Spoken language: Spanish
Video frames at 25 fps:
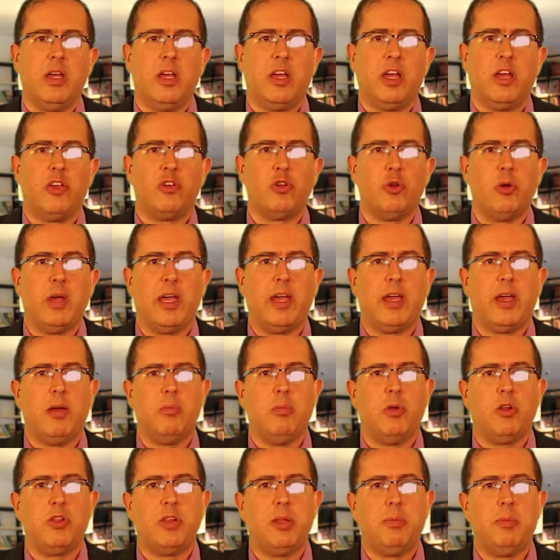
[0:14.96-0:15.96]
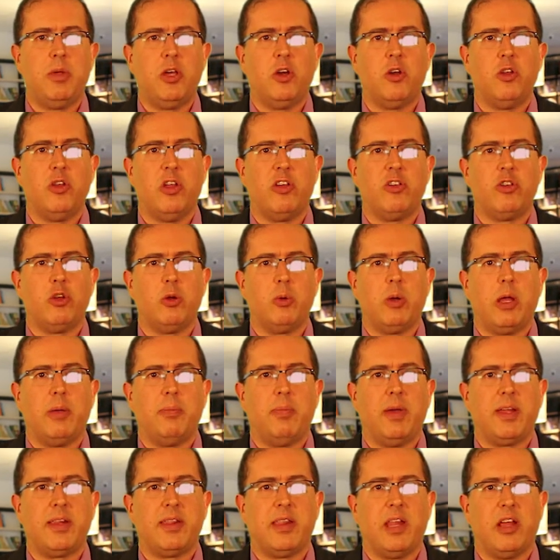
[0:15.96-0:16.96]
es un ejemplo típico de
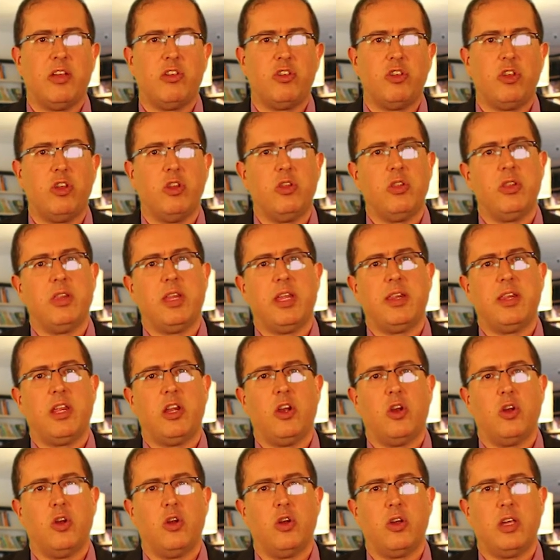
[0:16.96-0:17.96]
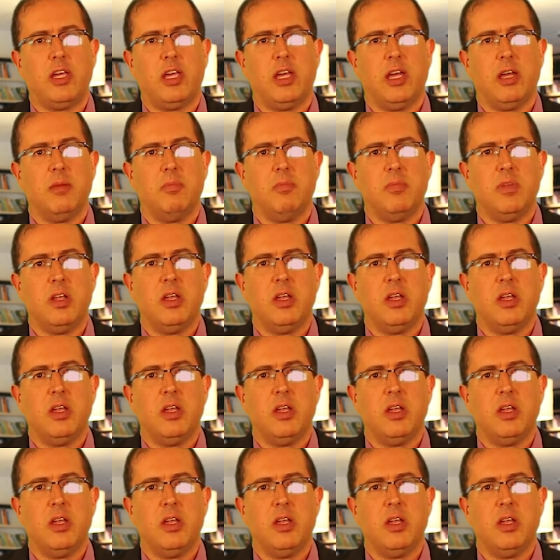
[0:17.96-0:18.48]
sobreexpectación de tecnología,